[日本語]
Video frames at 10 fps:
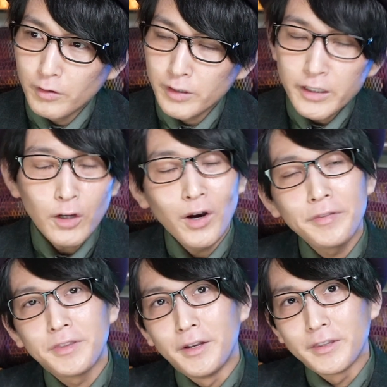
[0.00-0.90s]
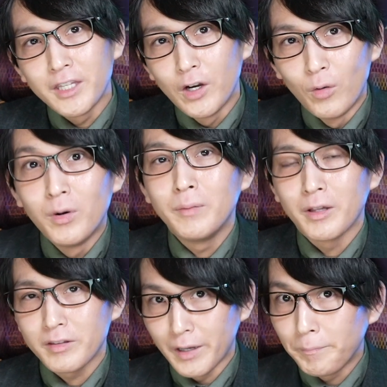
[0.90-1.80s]
出てよかったなって思い
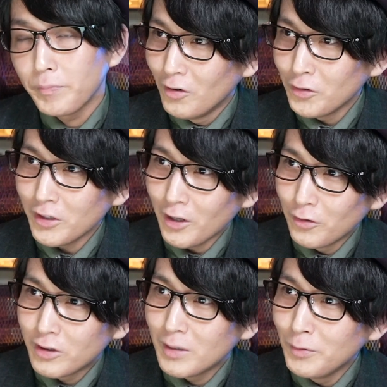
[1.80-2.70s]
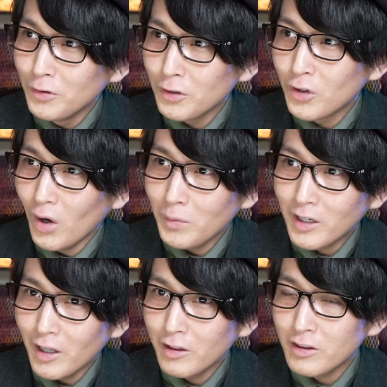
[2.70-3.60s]
ました。本当に自分の興味
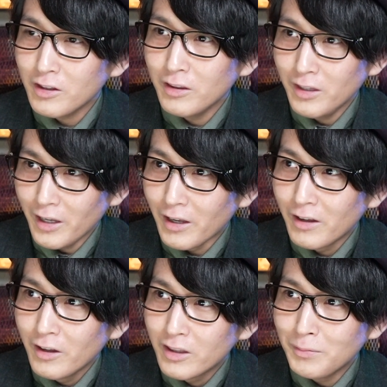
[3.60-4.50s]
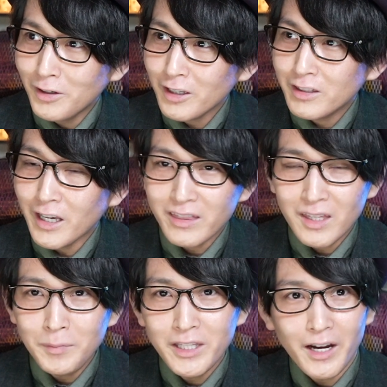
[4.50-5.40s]
関心で、自分がやっ
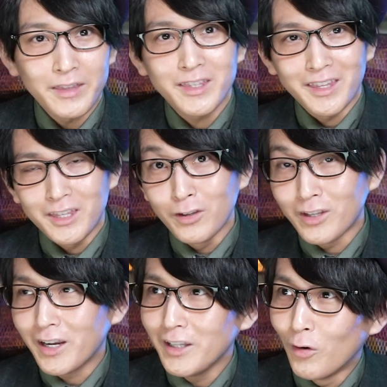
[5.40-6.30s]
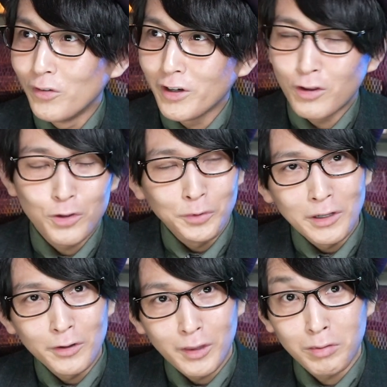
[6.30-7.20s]
てみたかったっていうだけで翻訳
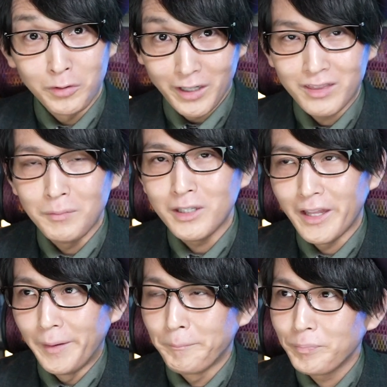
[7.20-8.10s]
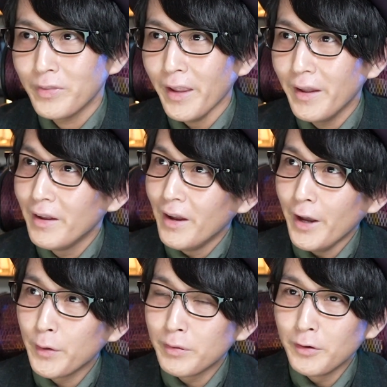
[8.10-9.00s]
チューリングテストをやってみて、で、
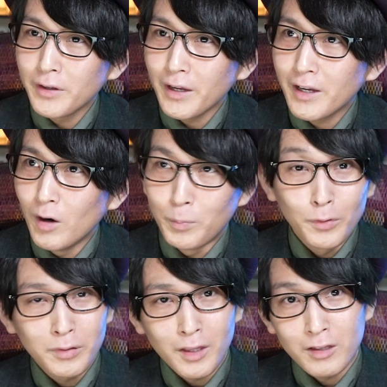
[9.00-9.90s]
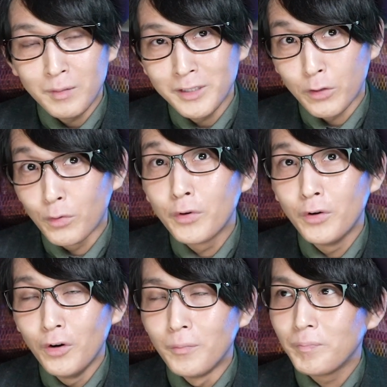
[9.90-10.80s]
その結果を分析してみたところ
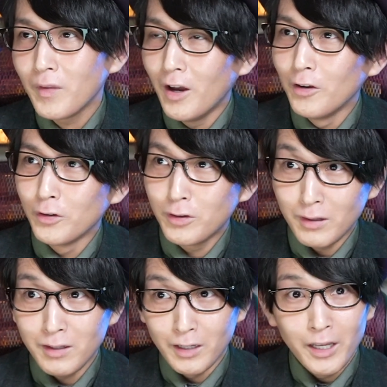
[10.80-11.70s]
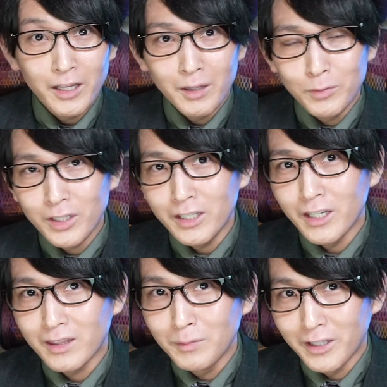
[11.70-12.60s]
を、ぜひ AAMT で
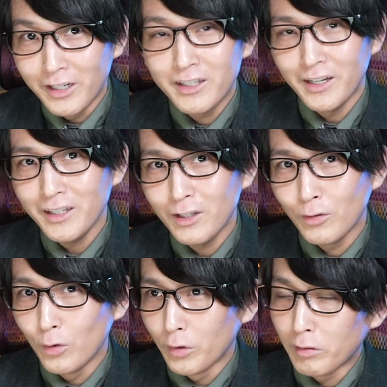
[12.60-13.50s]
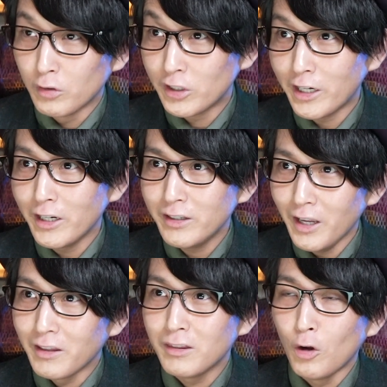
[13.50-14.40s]
やってみたらいいんじゃないっていうふうにお誘いをいただい
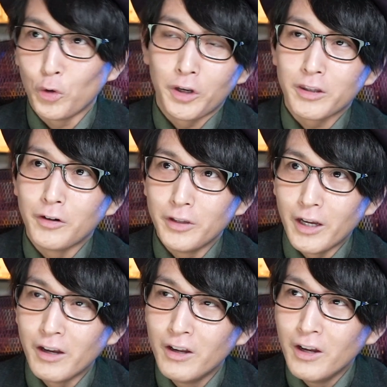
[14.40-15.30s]
てっていうことだったので、